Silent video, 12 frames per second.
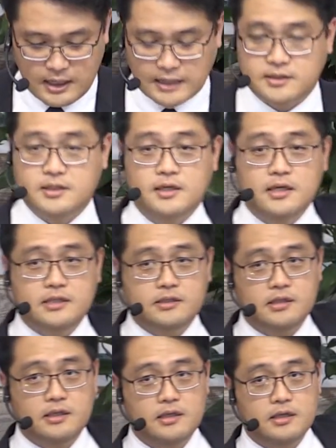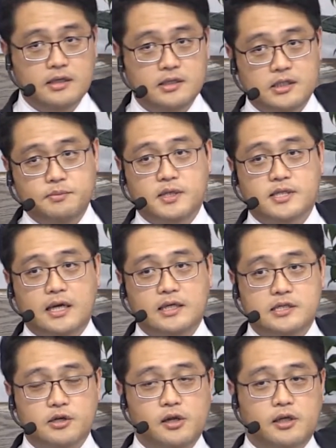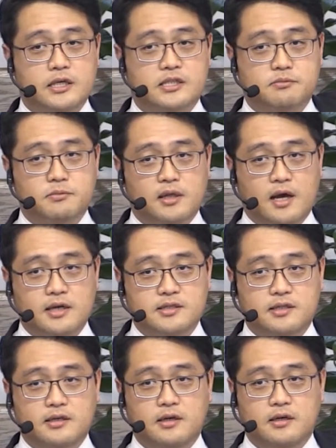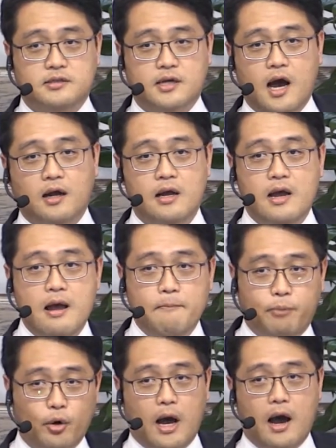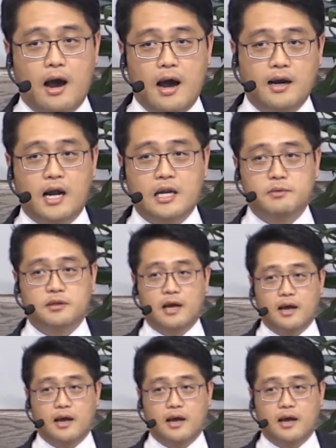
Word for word: 같이 이, 이 12장 2절 읽겠습니다. 시작. 보라 하나님은